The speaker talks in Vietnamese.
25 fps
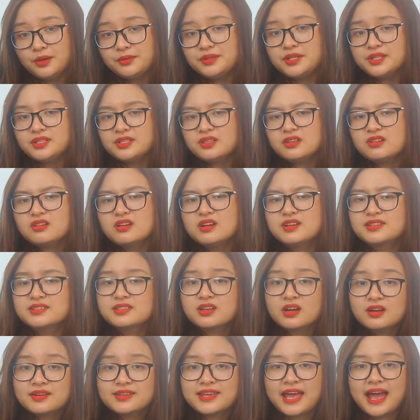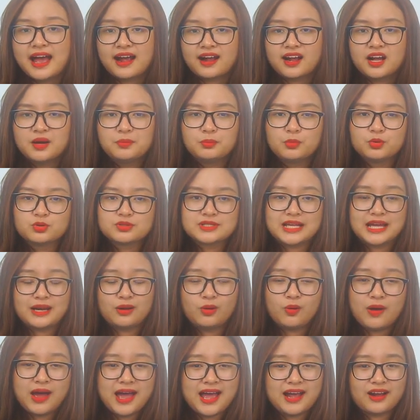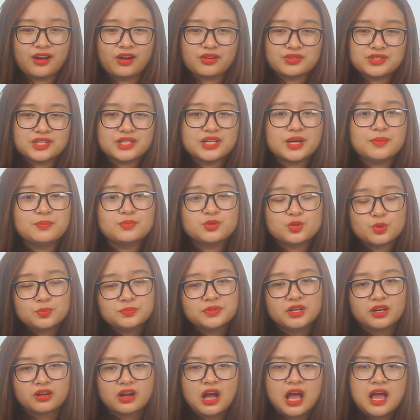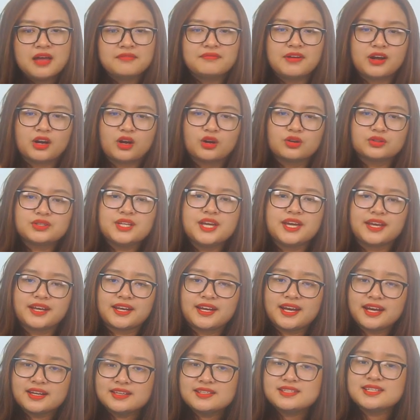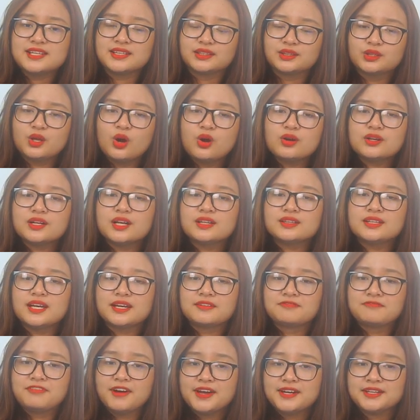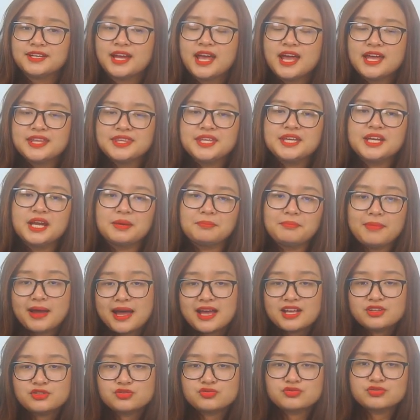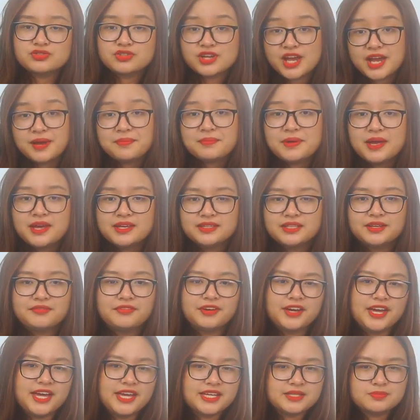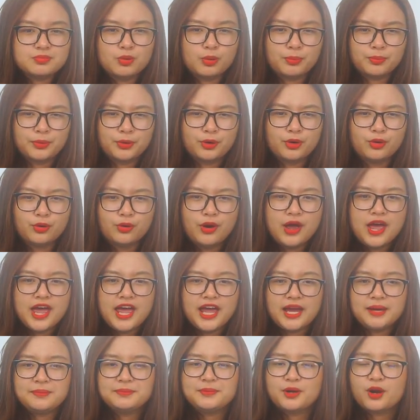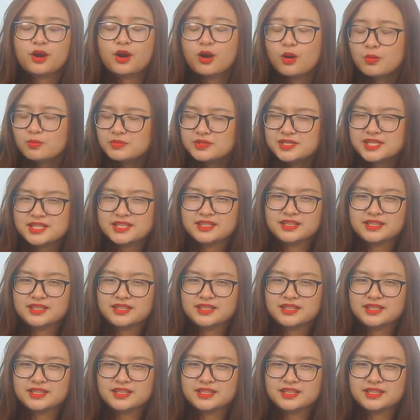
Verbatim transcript: Nếu như những người chơi nhạc cần một dàn loa có chất âm trung thực và có thể căn chỉnh tốt các thành phần như là bass, treble thì với S1 Pro em nó không